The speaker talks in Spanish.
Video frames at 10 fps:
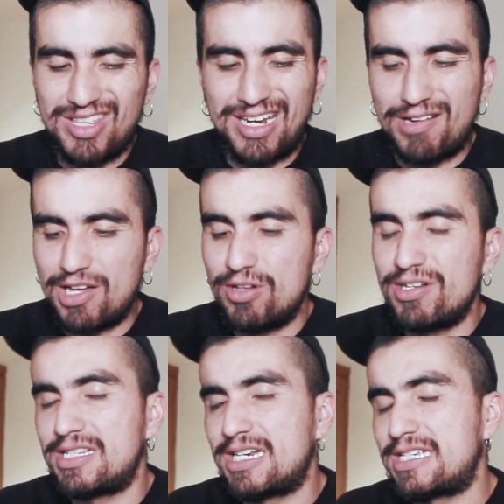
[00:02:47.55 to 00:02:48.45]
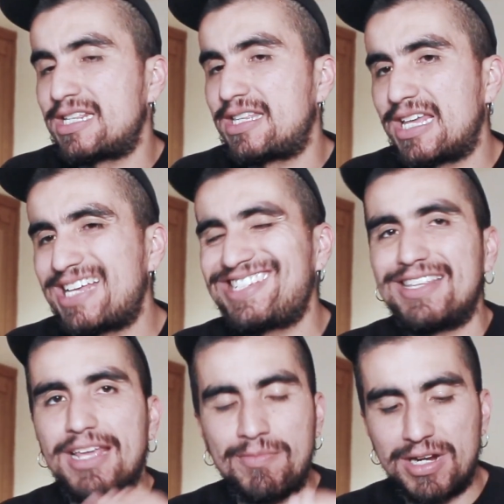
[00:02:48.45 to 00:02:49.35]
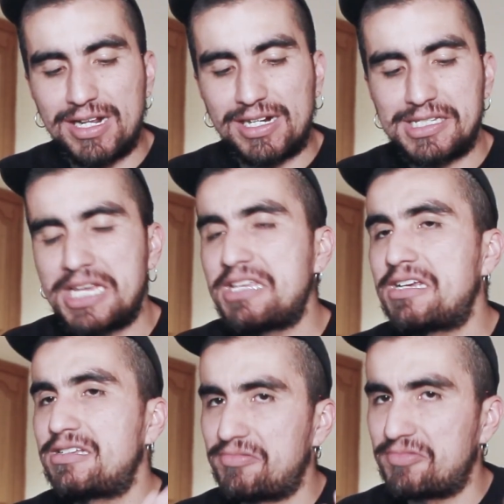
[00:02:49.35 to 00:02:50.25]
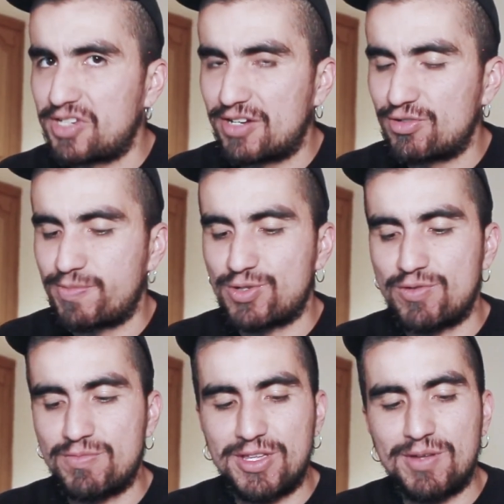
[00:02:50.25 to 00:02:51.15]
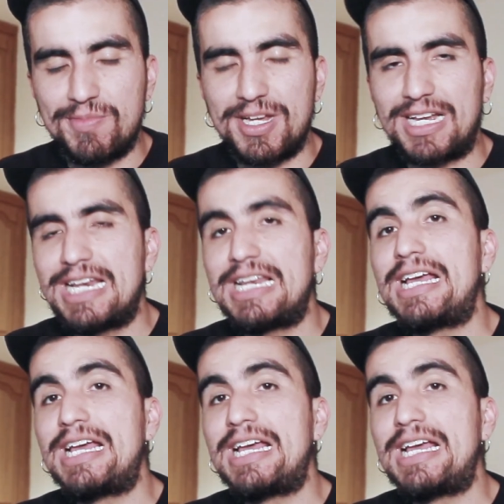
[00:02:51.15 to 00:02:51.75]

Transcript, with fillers: trabajadores de las entidades dejan buenas reseñas, ya nos pasó en un video en mi canal.